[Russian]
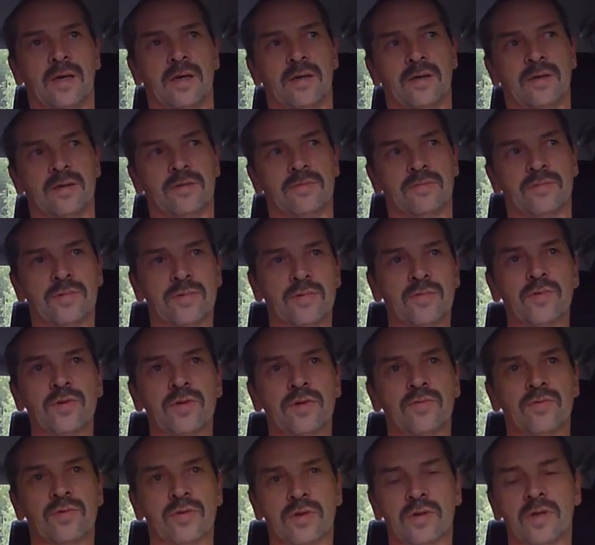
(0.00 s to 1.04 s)
Э,
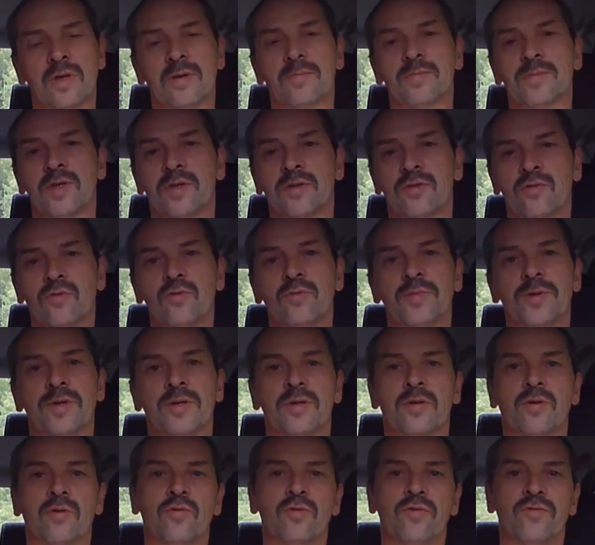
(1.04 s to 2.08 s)
сегодня вот нам
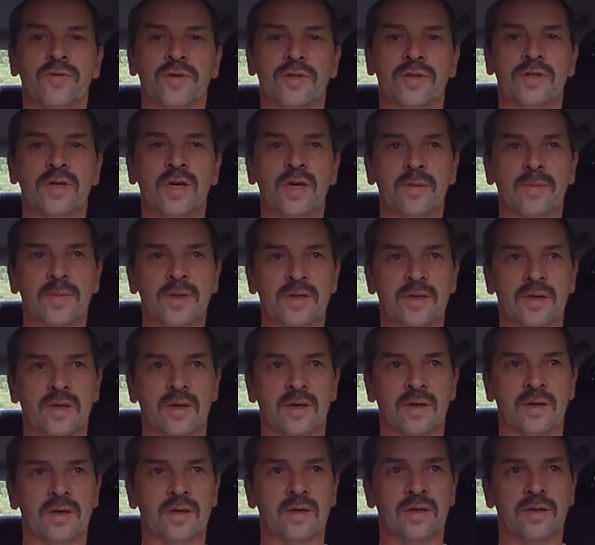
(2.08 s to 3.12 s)
доступен такой вид
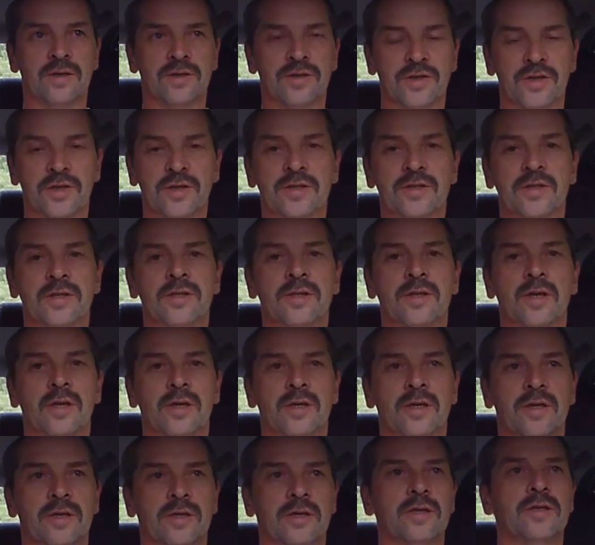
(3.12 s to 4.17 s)
заработка через
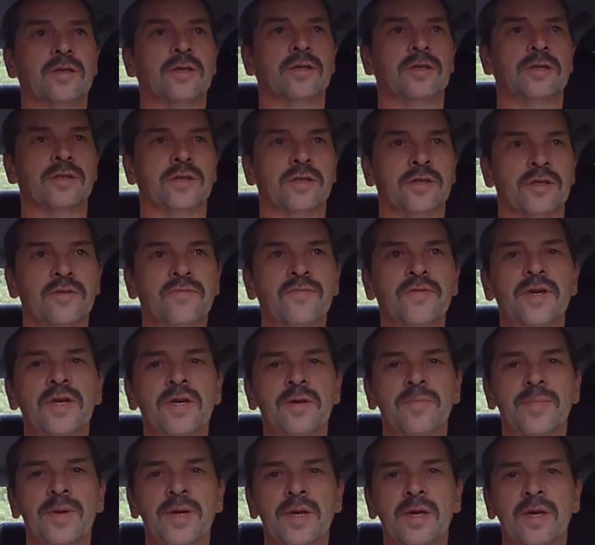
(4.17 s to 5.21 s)
интернет. Это и сетевые
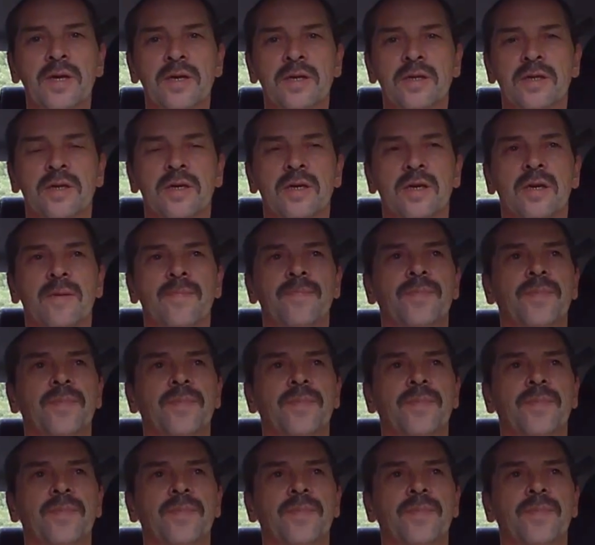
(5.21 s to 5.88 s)
проекты,